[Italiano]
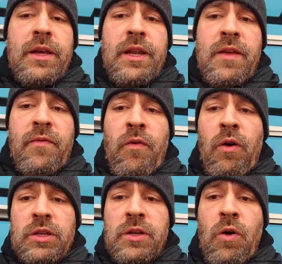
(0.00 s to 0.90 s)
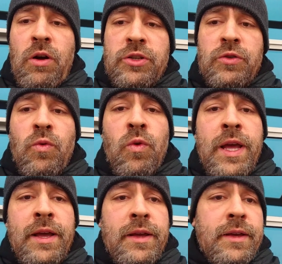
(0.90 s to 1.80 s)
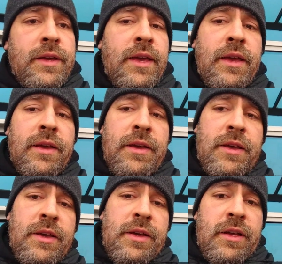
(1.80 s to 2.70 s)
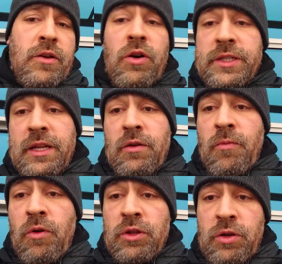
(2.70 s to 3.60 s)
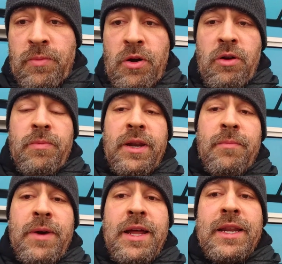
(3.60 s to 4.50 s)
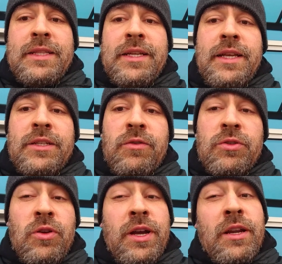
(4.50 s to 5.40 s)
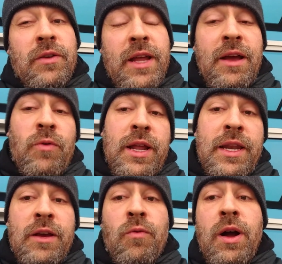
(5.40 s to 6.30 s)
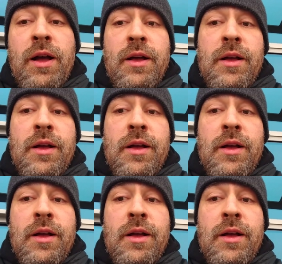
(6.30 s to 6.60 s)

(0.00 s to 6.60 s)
le Volkshochschule che costano molto poco per imparare il tedesco, so che non è una lingua